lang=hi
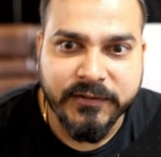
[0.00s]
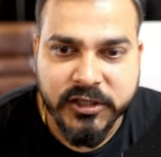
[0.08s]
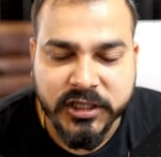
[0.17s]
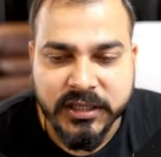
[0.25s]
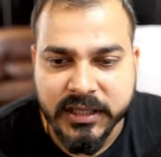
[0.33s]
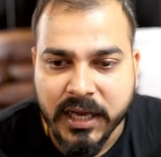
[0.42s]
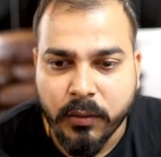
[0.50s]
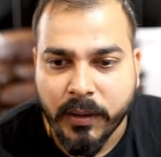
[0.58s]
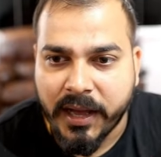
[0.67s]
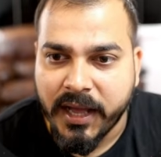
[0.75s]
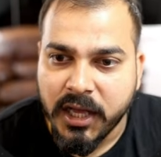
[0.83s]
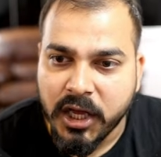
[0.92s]
डिविएशन दिया
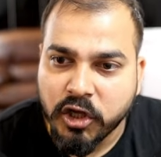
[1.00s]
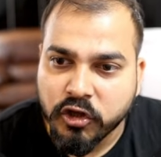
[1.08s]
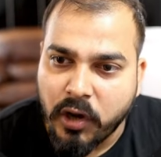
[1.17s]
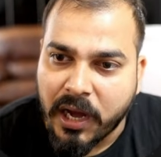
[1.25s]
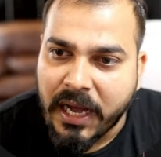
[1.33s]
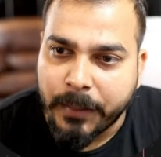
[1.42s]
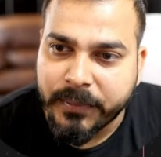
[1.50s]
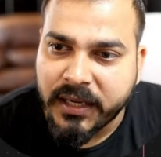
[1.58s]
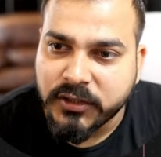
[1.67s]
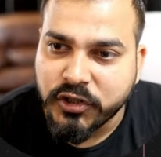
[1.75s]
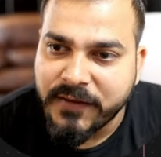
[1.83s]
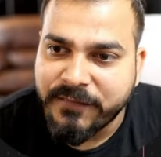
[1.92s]
हुआ है तो
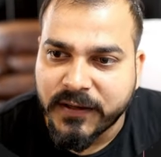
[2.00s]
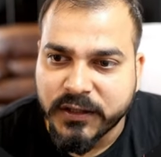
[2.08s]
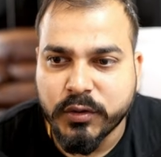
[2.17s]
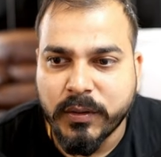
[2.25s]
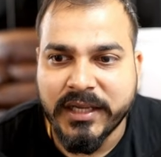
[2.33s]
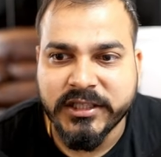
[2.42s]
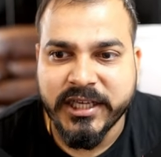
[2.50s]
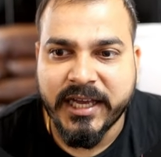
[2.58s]
आपका जो ये फर्स्ट वाला